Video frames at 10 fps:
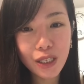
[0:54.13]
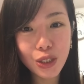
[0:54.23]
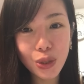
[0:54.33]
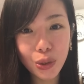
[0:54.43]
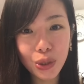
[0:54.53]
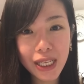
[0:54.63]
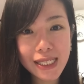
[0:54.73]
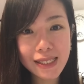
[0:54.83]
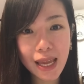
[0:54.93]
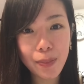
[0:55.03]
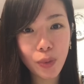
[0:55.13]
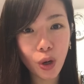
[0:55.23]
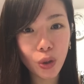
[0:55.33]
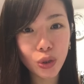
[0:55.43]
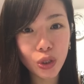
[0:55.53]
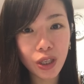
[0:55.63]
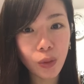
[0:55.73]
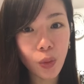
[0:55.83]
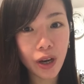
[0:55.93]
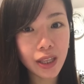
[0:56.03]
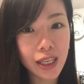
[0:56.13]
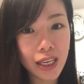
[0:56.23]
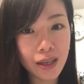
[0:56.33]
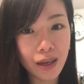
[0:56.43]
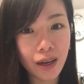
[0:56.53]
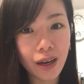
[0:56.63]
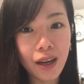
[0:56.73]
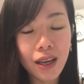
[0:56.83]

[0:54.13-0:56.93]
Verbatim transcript: So, nagstay po ako doon ng 1 year.